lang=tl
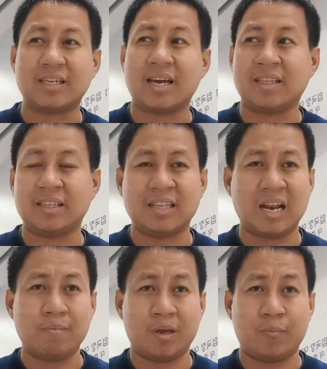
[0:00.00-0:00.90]
nga hindi
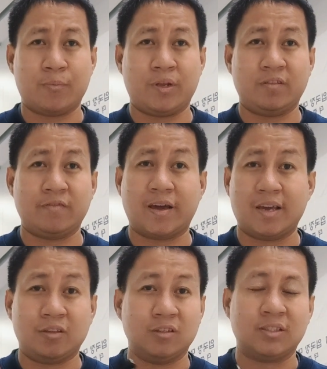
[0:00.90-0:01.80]
nila may print
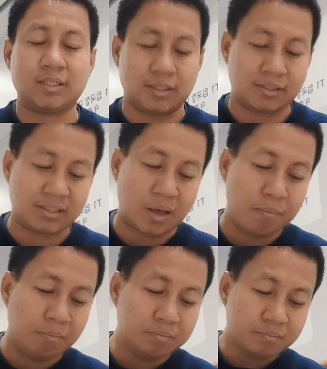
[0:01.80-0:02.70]
via din sa system.